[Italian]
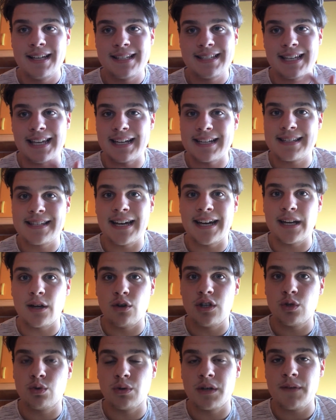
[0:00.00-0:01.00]

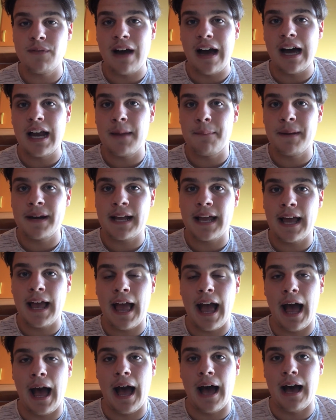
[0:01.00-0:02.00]
scherzare con il tuo rivale perché